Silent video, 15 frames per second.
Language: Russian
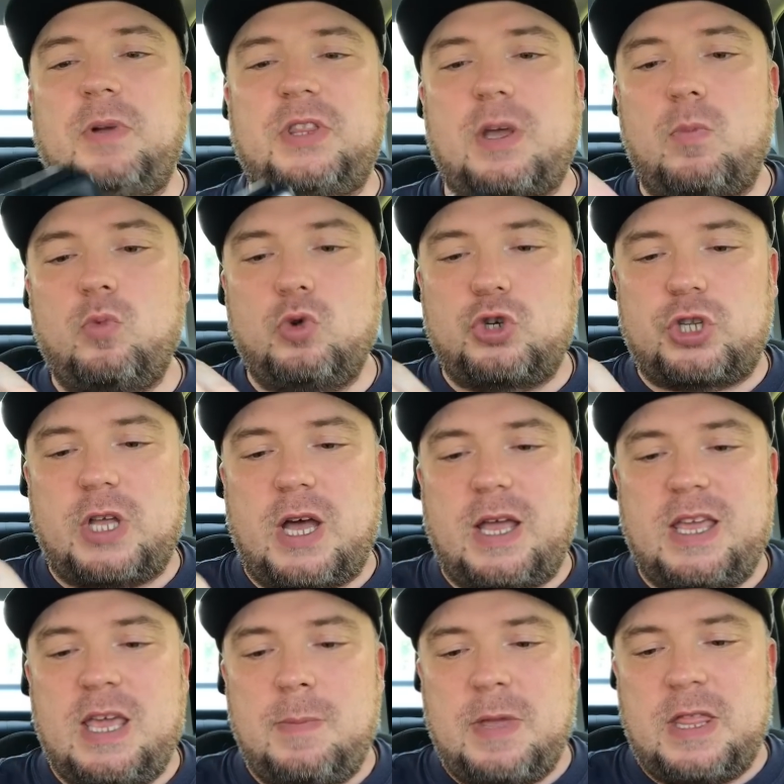потому что
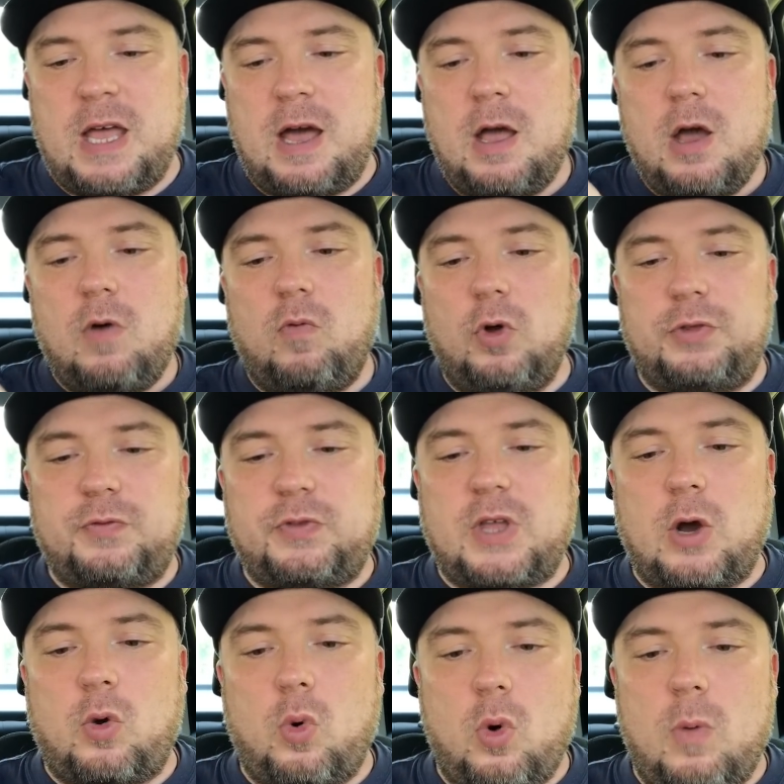именно вот в
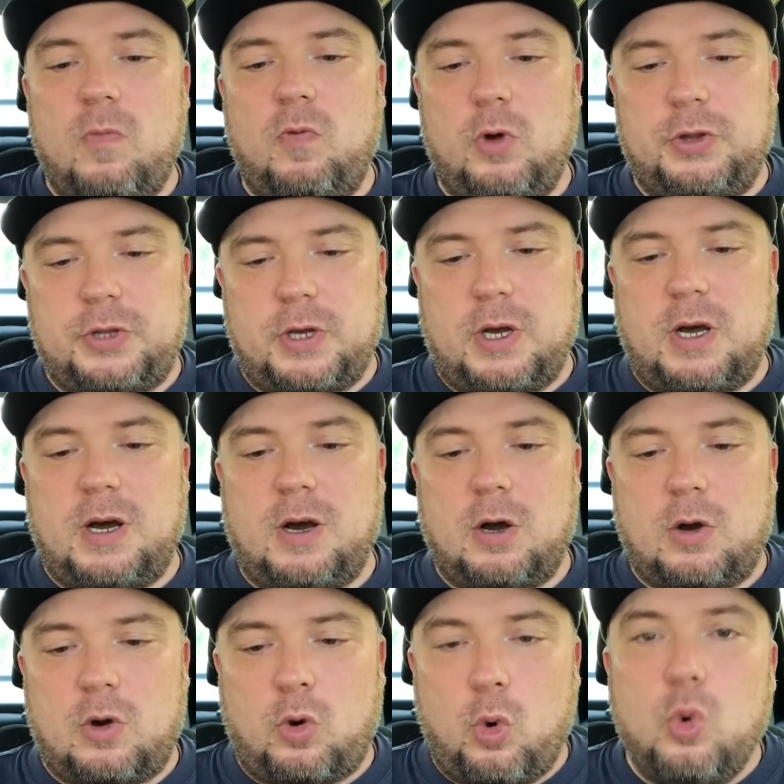таком вот... Э,
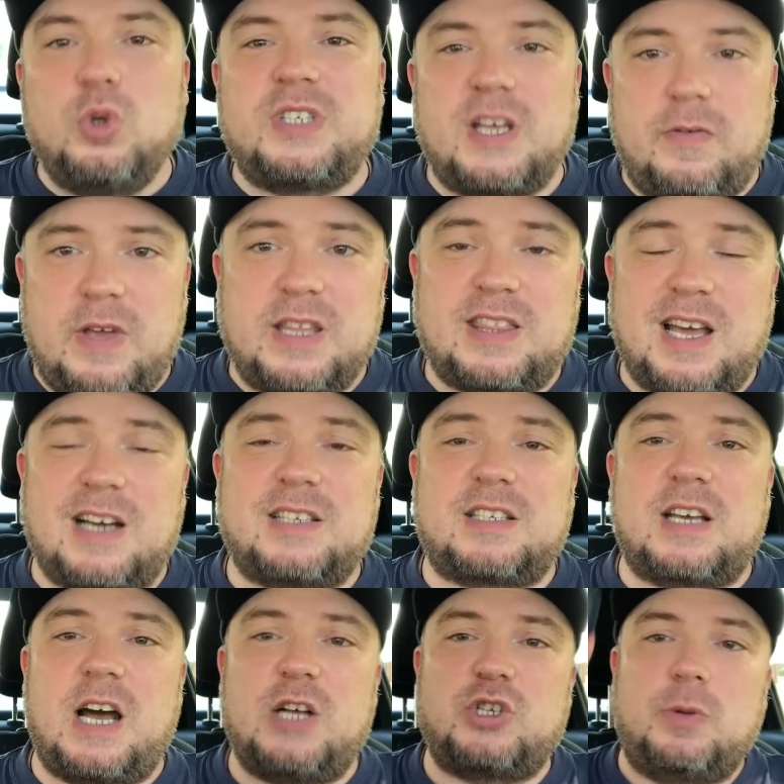кузове, так
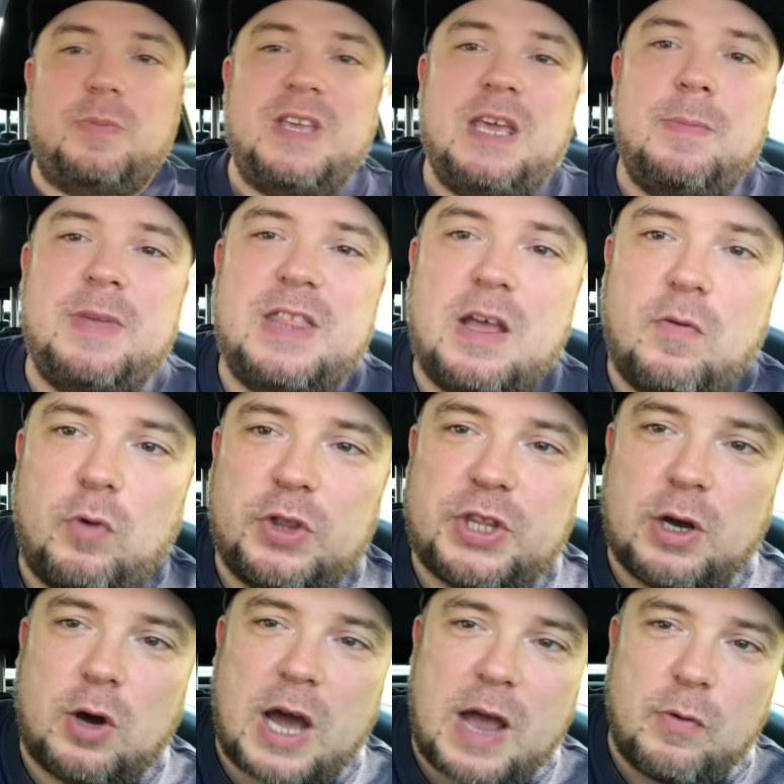скажем, именно вот
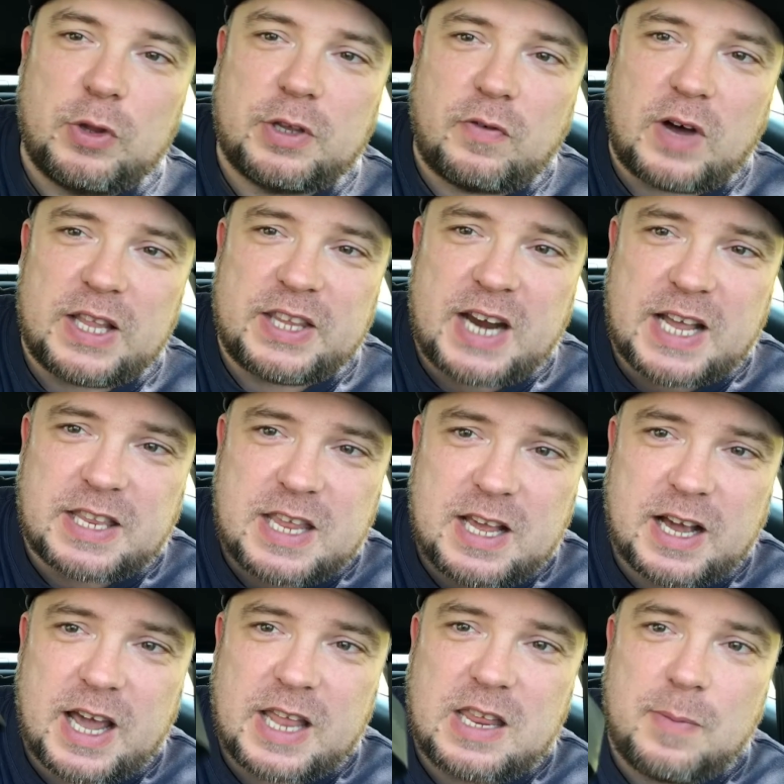такая вот
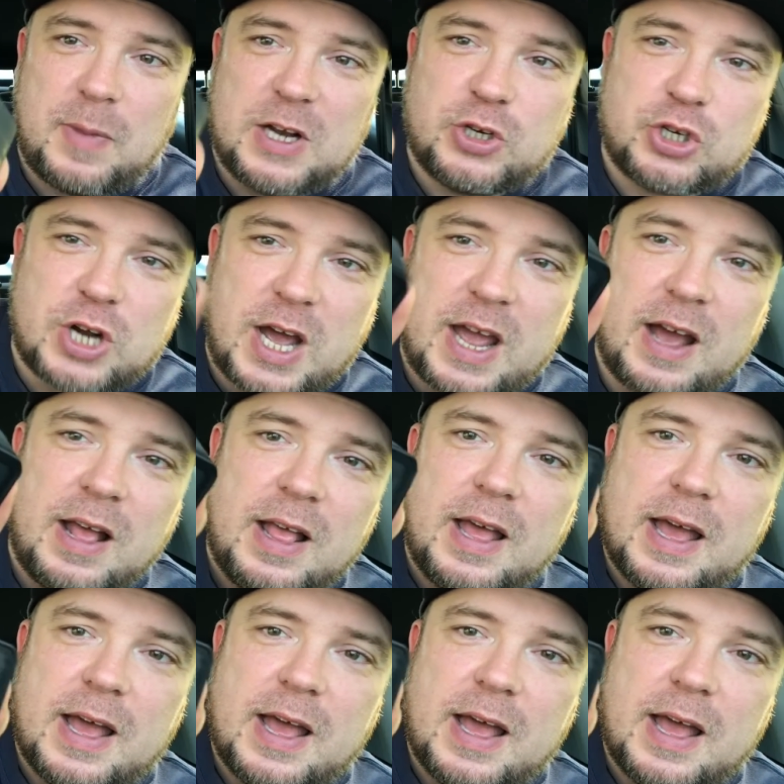квадратненькая, небольшая,